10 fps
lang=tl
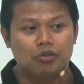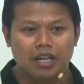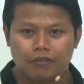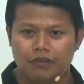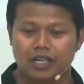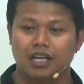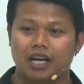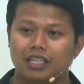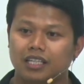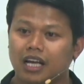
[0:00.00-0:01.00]
not fear
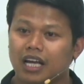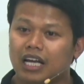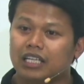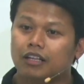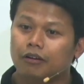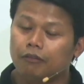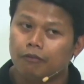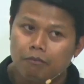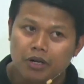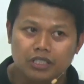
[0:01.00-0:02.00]
God, the
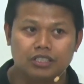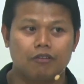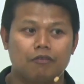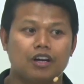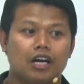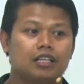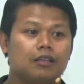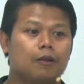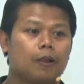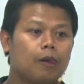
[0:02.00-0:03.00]
mercy of God
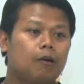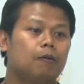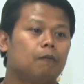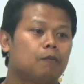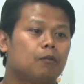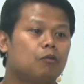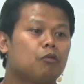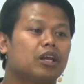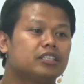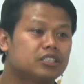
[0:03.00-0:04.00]

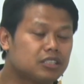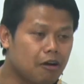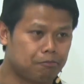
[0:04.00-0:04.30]
will stop.